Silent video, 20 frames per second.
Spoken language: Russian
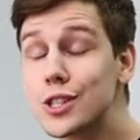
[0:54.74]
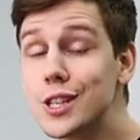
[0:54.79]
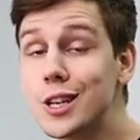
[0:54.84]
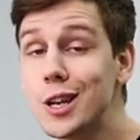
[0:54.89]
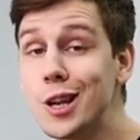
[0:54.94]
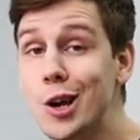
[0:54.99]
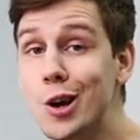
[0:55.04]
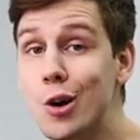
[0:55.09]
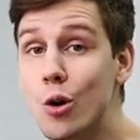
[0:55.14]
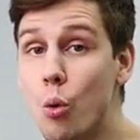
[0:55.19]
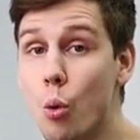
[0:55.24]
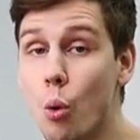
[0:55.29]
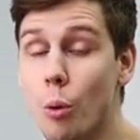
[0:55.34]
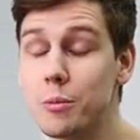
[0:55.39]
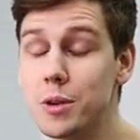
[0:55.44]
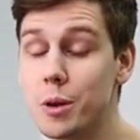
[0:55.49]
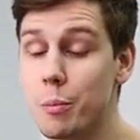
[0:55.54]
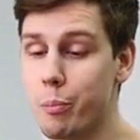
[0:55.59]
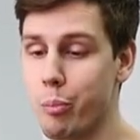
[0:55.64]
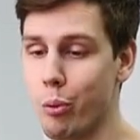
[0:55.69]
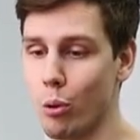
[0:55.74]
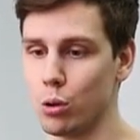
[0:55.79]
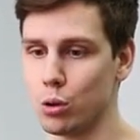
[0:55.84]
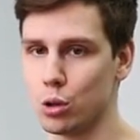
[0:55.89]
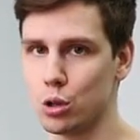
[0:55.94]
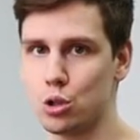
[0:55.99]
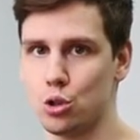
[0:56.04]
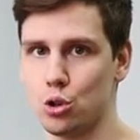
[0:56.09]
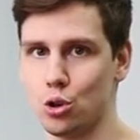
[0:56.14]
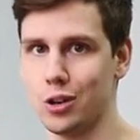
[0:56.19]
целиком и
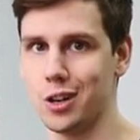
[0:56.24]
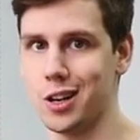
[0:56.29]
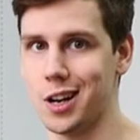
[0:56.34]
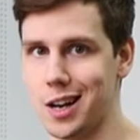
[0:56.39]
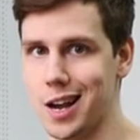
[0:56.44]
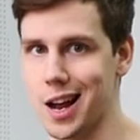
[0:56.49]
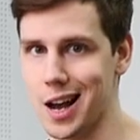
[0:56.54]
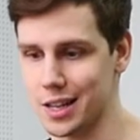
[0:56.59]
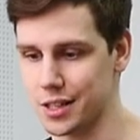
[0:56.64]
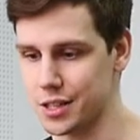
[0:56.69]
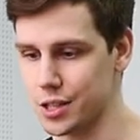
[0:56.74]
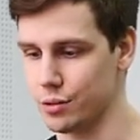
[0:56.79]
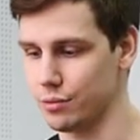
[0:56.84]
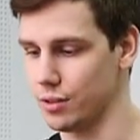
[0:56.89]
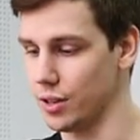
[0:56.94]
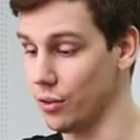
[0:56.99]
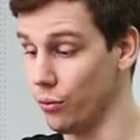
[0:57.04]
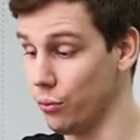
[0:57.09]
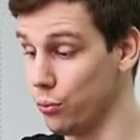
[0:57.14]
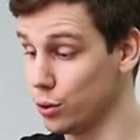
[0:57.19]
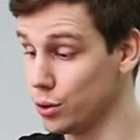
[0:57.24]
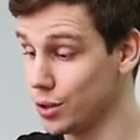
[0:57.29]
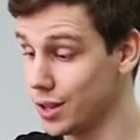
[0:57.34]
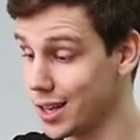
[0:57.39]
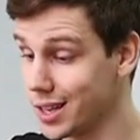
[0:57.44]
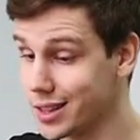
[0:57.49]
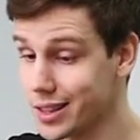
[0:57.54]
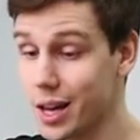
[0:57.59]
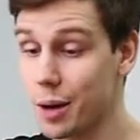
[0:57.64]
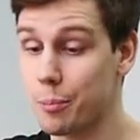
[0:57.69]
полностью глянцевый. Вот
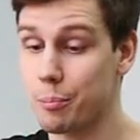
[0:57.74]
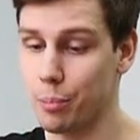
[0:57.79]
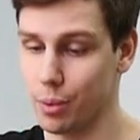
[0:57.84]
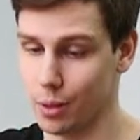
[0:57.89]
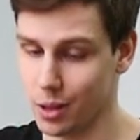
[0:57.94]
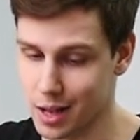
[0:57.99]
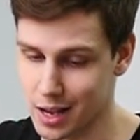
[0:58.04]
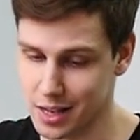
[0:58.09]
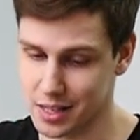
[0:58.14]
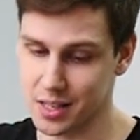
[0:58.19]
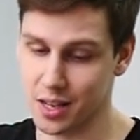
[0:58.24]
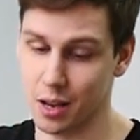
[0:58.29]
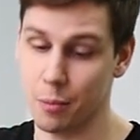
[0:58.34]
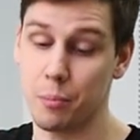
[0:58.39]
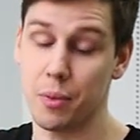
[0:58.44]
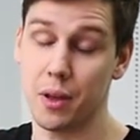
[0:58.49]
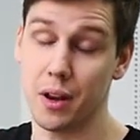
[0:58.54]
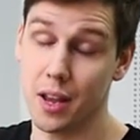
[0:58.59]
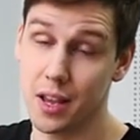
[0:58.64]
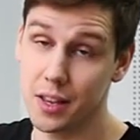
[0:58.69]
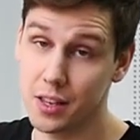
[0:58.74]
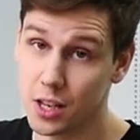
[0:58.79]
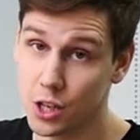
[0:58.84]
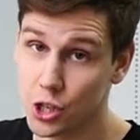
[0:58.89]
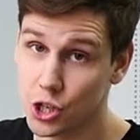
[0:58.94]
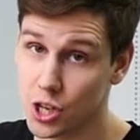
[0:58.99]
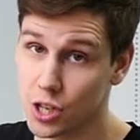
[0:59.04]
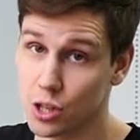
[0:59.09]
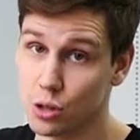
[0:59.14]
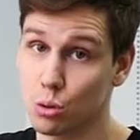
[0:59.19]
это пластик, передняя
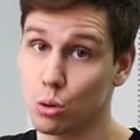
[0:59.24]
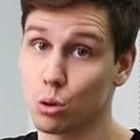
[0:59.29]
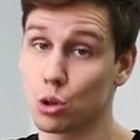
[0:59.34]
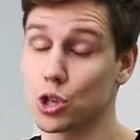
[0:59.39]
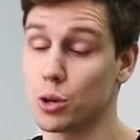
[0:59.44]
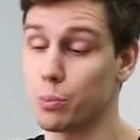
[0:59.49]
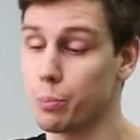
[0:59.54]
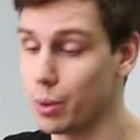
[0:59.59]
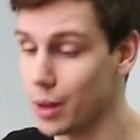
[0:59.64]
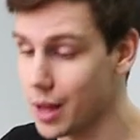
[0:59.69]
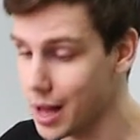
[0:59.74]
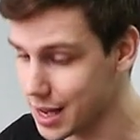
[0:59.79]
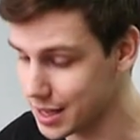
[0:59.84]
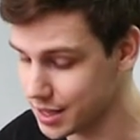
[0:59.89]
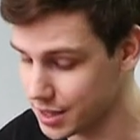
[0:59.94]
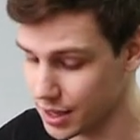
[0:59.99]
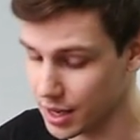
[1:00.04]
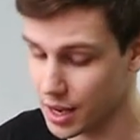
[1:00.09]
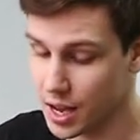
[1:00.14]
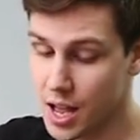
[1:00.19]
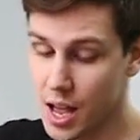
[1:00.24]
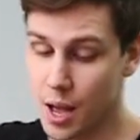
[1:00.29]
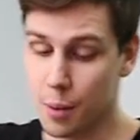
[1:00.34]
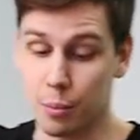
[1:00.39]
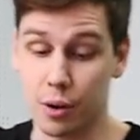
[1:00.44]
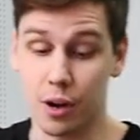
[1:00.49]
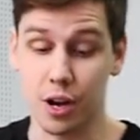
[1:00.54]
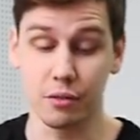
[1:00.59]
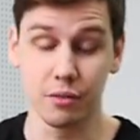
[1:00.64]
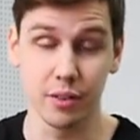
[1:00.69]
часть тоже пластик.
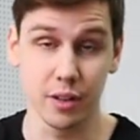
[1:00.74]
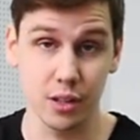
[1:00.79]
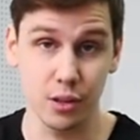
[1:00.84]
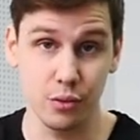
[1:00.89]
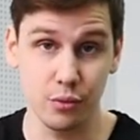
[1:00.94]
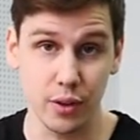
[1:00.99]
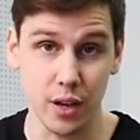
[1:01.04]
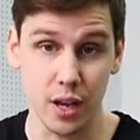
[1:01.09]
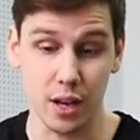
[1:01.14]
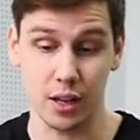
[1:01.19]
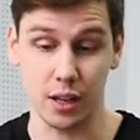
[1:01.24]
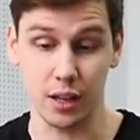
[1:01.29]
Боковые двери